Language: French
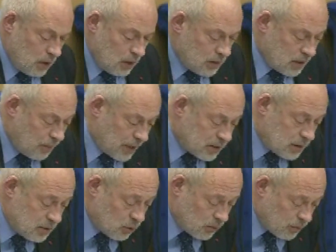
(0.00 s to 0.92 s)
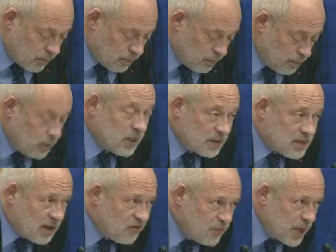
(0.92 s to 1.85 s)
c'est parce qu'ils
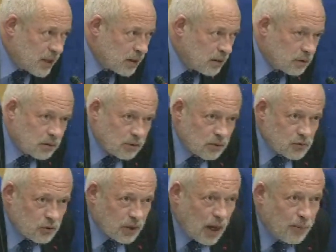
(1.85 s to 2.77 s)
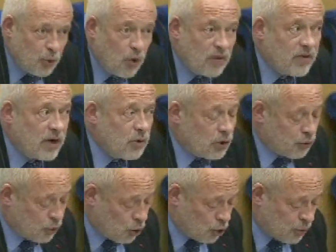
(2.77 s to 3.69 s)
savent bien que ce drapeau a valeur
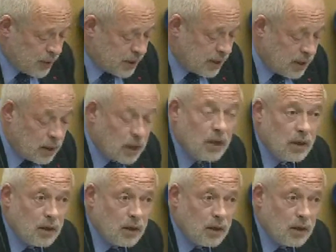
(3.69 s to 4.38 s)
de croque-mitaine